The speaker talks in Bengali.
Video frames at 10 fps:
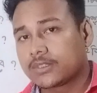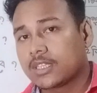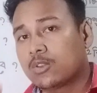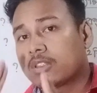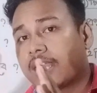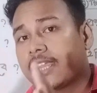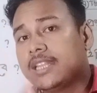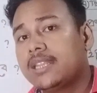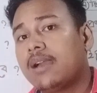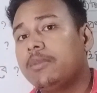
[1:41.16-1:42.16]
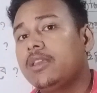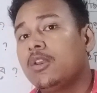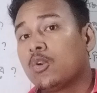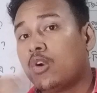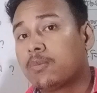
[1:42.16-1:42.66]
তো তার ক্ষেত্রে আমি
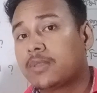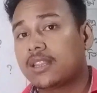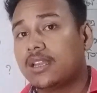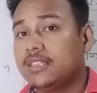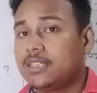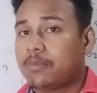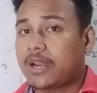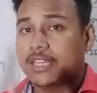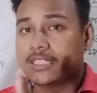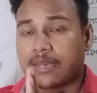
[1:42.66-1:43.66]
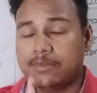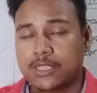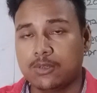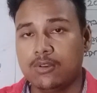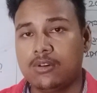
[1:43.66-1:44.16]
খুব তাড়াতাড়ি যে বাকি
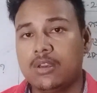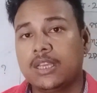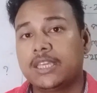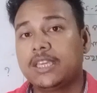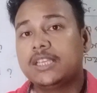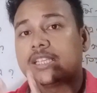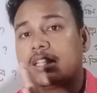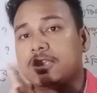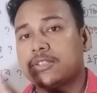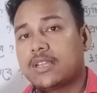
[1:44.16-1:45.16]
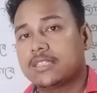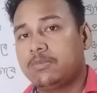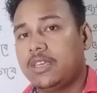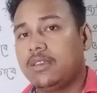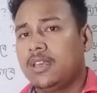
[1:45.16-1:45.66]
সাবজেক্টগুলো কি কি সাজেশন
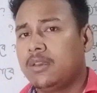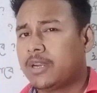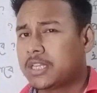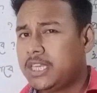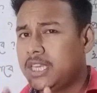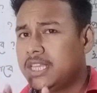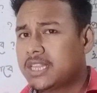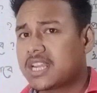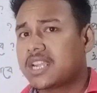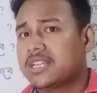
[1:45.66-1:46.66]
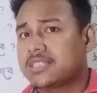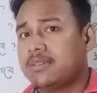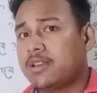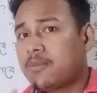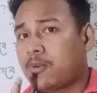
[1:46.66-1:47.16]
আসবে বা কি কি টার্গেট আছে
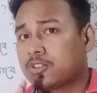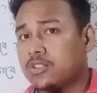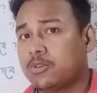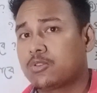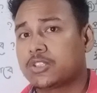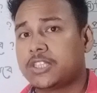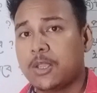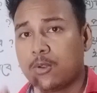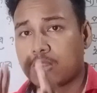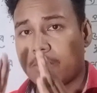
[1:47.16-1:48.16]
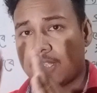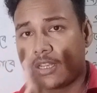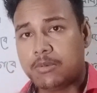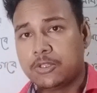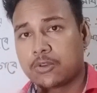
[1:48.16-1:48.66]
এবারে প্রশ্নপত্র সেগুলো তোমাদের
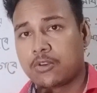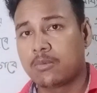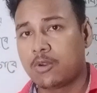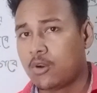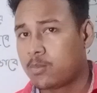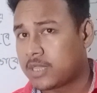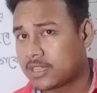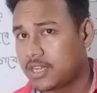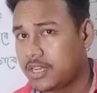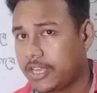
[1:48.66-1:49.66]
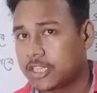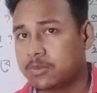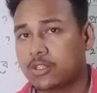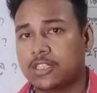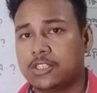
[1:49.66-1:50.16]
রিভিশন করব খুব তাড়াতাড়ি নিয়ে
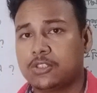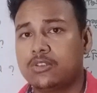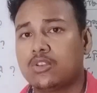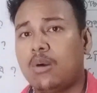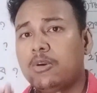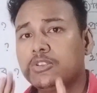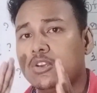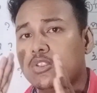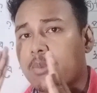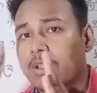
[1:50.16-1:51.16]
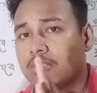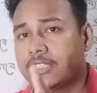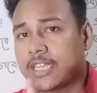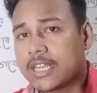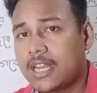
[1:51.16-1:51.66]
আসবো সাজেশন তো অবশ্যই তোমরা যদি
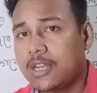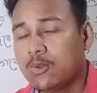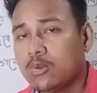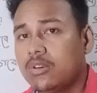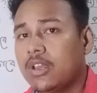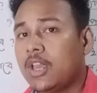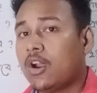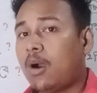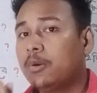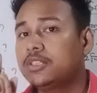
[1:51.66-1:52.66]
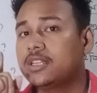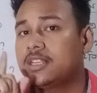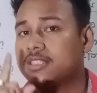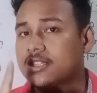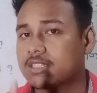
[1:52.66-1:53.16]
চ্যানেলে নতুন অবশ্যই চ্যানেলে
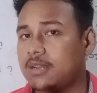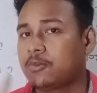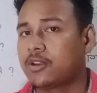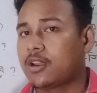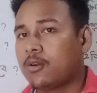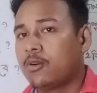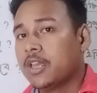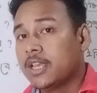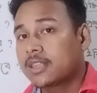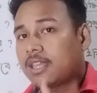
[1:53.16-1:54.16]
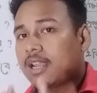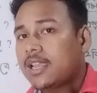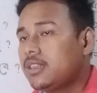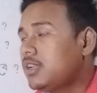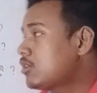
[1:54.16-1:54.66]
সাবস্ক্রাইব করে রাখো তার
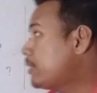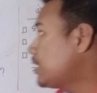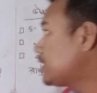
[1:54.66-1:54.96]
ক্ষেত্রে তোমাদের